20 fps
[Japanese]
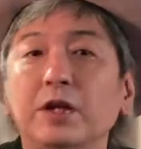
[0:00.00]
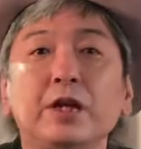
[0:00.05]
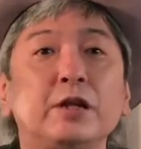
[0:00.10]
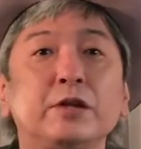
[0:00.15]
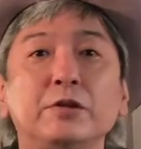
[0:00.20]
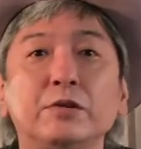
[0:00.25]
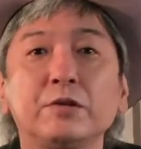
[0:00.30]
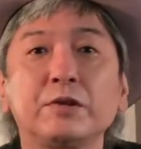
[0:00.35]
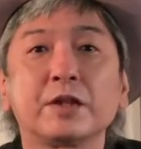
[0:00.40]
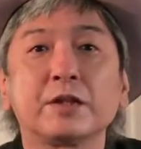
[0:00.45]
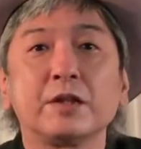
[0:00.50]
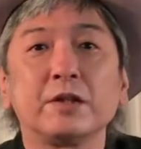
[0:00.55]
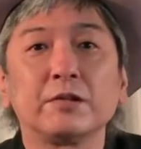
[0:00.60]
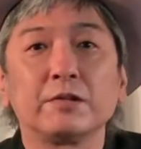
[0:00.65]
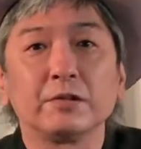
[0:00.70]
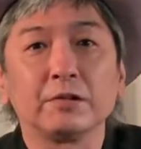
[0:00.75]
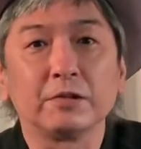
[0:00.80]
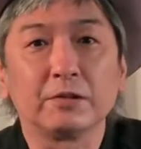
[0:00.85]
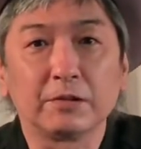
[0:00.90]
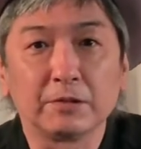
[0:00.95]
広下で
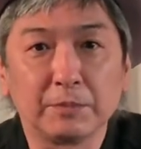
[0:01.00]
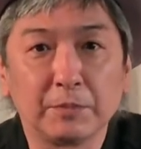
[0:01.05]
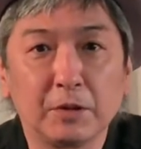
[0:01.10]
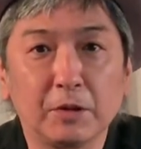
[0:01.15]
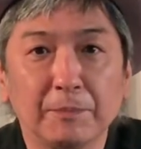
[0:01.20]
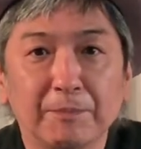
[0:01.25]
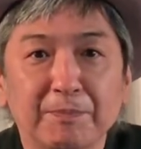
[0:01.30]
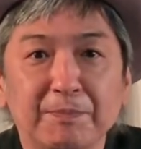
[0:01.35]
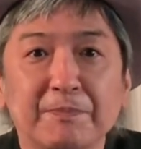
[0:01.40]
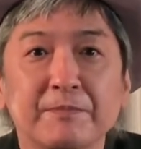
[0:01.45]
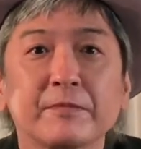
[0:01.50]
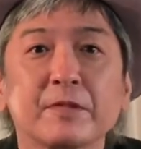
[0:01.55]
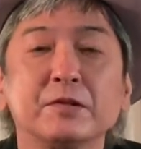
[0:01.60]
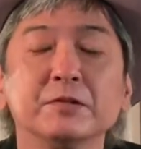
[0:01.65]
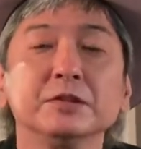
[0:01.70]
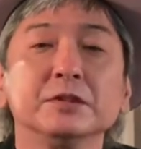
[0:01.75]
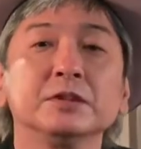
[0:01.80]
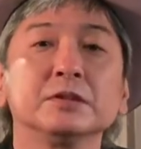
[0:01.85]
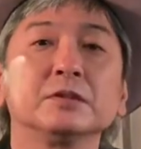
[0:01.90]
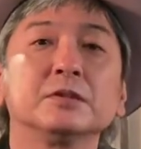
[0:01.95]
すどうも
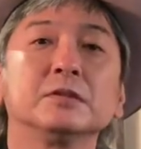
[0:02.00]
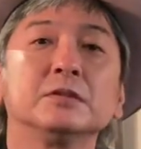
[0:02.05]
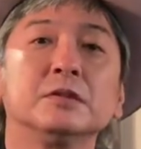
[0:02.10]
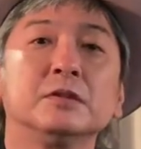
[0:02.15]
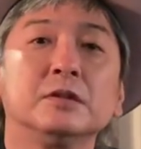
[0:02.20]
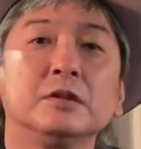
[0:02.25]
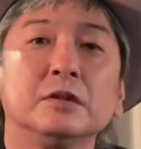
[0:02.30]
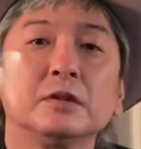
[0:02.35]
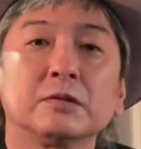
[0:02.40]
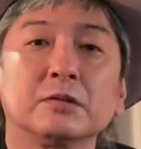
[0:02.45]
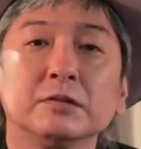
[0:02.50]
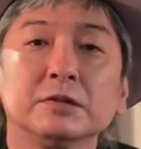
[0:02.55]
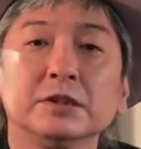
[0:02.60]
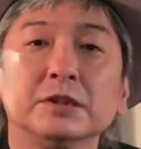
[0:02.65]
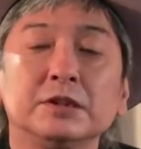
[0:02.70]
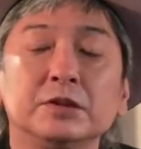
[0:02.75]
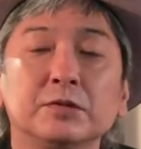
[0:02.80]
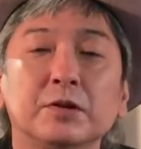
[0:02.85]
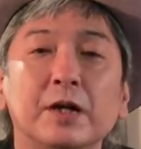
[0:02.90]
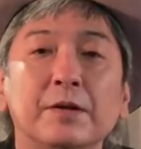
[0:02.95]
こんに
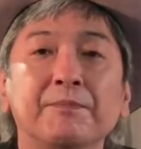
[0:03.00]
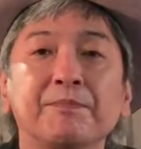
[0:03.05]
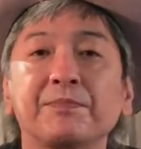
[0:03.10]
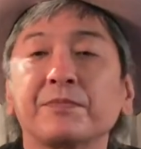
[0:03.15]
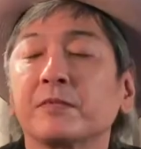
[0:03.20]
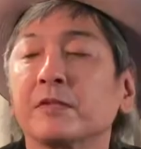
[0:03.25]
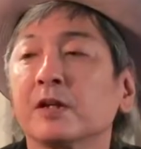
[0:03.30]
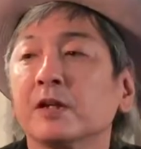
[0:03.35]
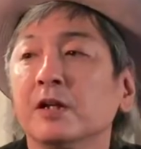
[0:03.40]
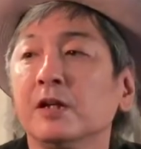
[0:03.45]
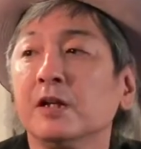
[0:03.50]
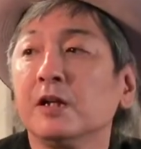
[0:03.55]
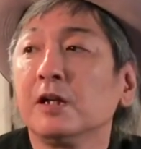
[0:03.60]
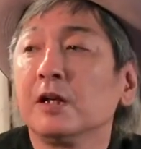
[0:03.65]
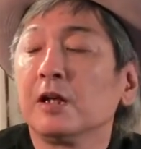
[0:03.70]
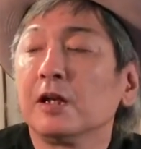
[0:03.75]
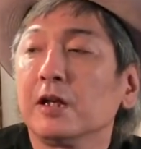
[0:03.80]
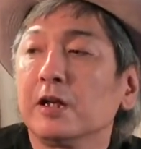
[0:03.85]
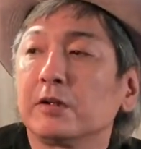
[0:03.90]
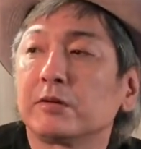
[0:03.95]
ちは
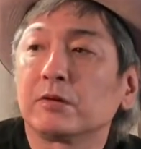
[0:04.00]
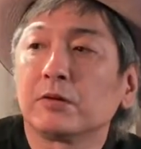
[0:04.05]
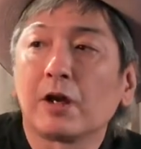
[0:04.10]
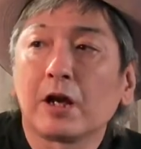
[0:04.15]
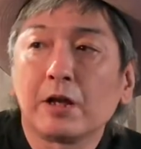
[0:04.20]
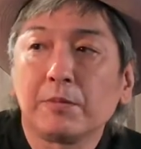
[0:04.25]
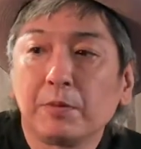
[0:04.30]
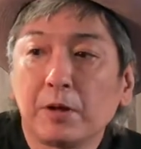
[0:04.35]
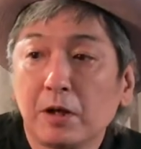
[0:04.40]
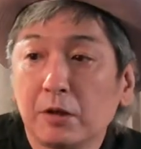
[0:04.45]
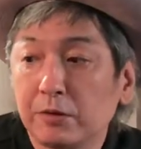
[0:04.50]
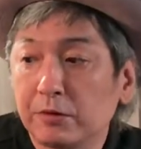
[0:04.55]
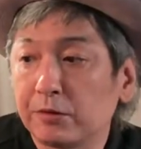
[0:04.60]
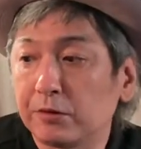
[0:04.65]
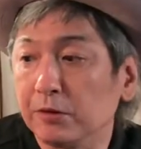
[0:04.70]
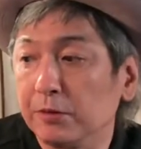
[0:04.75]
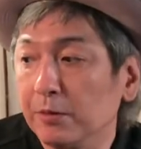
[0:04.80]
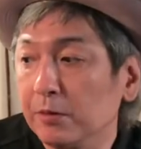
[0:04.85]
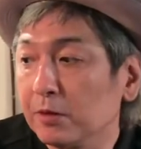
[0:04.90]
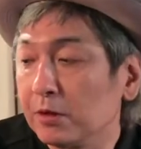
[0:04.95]
えっと
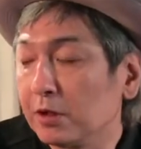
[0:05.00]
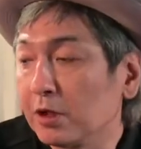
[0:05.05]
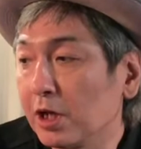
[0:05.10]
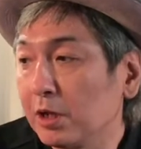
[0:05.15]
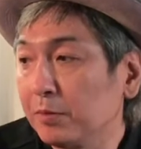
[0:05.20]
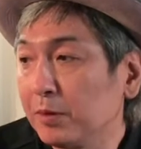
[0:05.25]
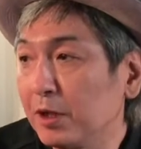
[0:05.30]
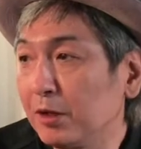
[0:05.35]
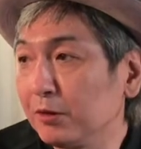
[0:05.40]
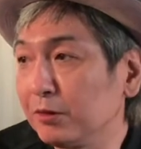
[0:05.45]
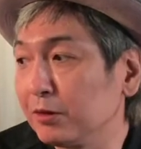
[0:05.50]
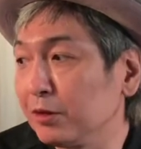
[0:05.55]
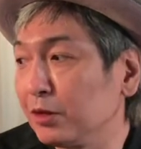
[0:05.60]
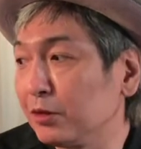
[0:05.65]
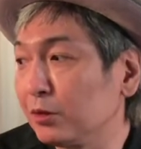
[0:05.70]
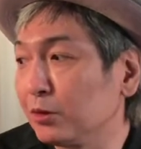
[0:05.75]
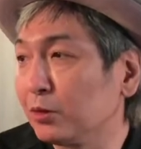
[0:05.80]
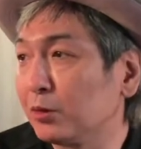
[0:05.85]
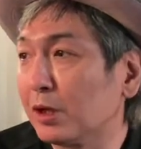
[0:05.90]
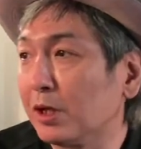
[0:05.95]
ライブハウスライブハウスに今
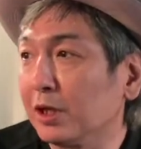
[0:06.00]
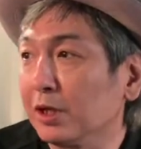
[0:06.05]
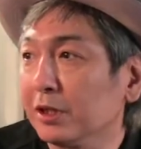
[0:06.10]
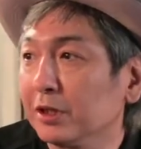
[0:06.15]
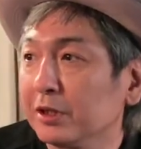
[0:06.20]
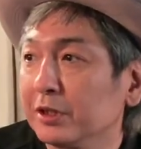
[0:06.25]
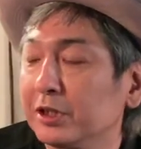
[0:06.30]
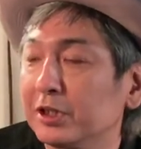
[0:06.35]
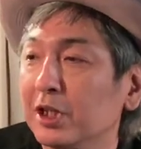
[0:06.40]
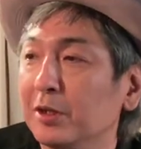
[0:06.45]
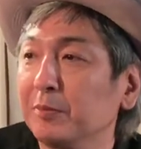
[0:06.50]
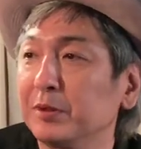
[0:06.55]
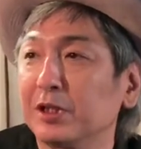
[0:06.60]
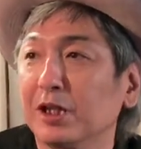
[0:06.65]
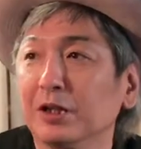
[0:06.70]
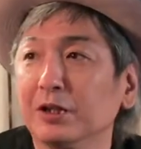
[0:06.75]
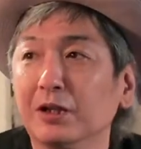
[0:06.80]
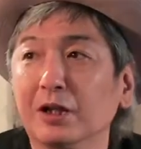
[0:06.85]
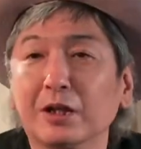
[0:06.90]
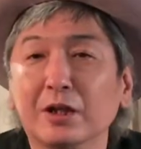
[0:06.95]
日はしてみ
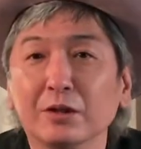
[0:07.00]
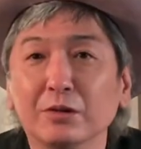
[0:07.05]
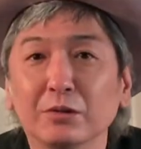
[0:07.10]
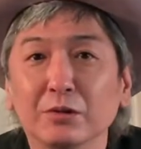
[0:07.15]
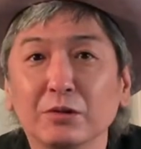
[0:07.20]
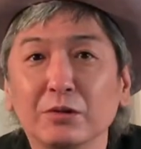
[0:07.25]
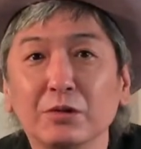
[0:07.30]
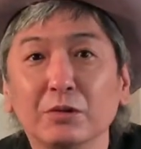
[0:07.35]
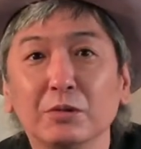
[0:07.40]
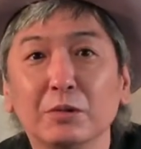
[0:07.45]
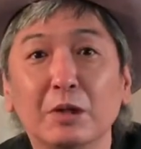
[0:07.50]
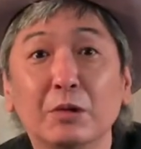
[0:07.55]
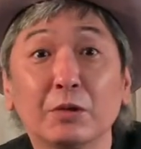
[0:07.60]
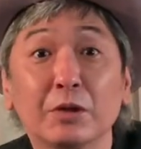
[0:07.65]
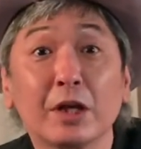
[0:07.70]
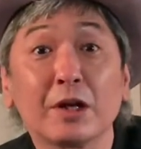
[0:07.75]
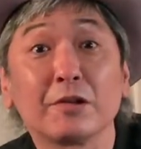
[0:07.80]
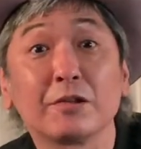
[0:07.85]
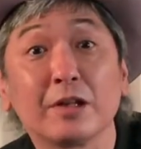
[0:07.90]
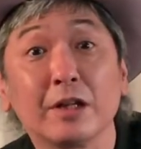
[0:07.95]
たんだけど今日はお
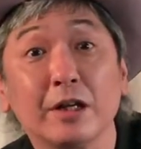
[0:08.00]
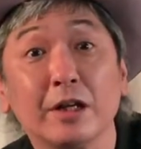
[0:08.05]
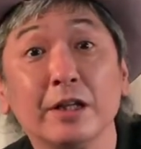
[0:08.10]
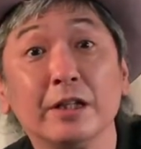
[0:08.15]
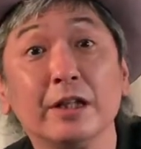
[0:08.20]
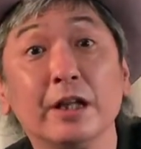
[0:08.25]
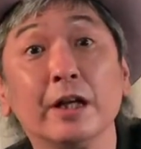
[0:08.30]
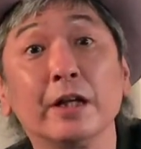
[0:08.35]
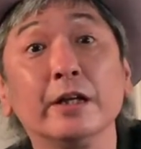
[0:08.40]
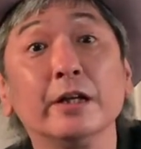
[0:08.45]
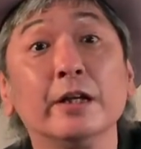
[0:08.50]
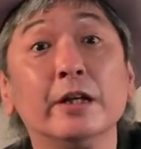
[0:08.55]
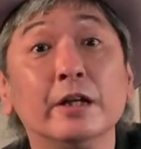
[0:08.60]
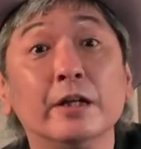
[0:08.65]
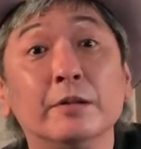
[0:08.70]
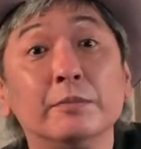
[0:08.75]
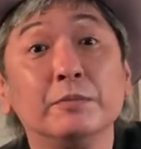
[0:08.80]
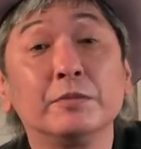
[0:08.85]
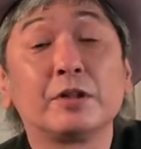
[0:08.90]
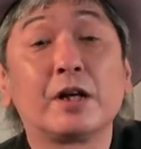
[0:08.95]
客さんがいない
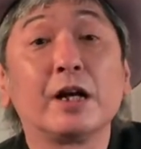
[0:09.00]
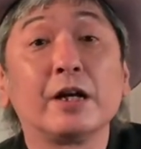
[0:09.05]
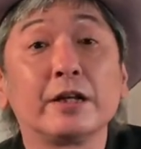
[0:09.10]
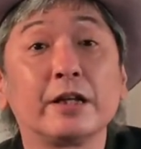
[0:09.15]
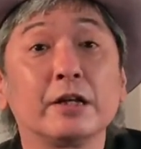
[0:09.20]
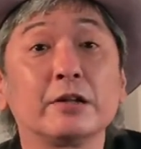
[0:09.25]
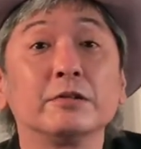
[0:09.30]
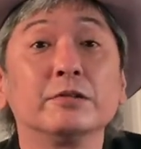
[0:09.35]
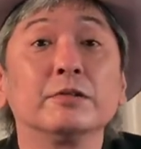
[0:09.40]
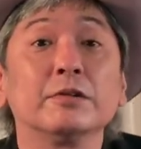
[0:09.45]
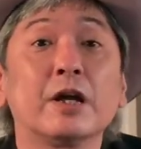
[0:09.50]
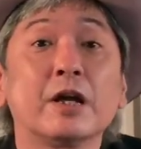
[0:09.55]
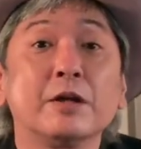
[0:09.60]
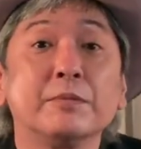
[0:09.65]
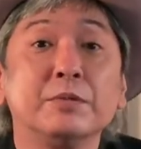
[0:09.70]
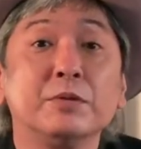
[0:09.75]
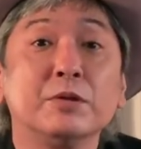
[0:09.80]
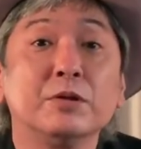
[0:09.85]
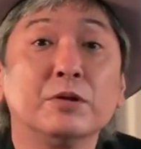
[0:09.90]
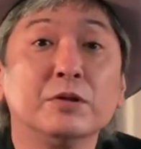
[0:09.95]
無観客の
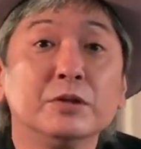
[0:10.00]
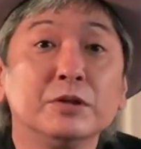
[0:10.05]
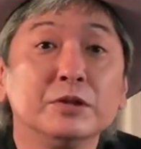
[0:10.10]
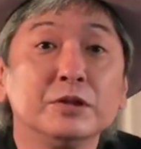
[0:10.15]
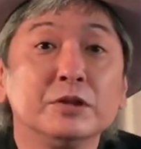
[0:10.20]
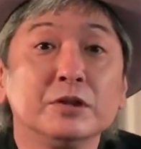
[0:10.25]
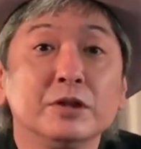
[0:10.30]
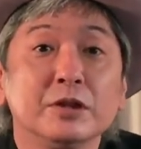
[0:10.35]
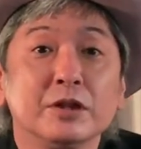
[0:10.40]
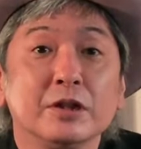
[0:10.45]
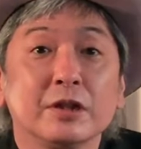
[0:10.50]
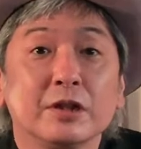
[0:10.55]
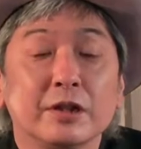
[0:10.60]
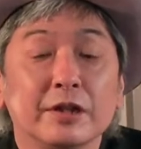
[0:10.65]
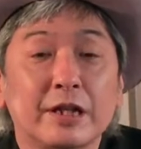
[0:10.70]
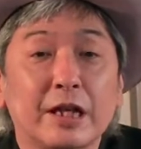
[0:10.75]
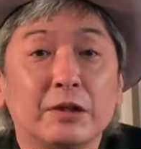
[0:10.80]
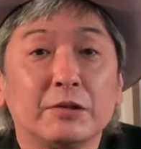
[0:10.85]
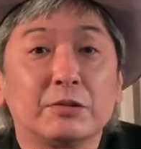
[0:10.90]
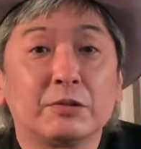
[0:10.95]
ライブを
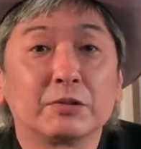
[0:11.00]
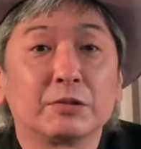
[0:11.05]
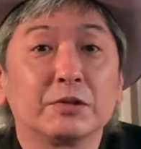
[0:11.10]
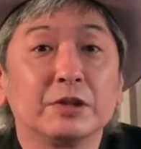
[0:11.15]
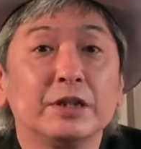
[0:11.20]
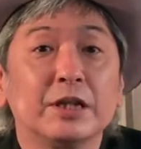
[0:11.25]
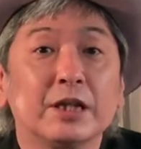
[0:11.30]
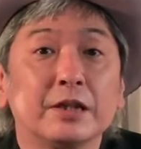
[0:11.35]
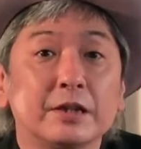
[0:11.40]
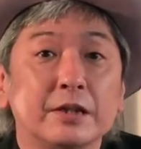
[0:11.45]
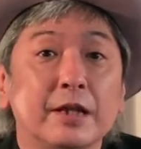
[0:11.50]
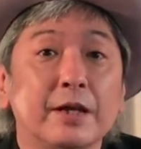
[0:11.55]
やることになっ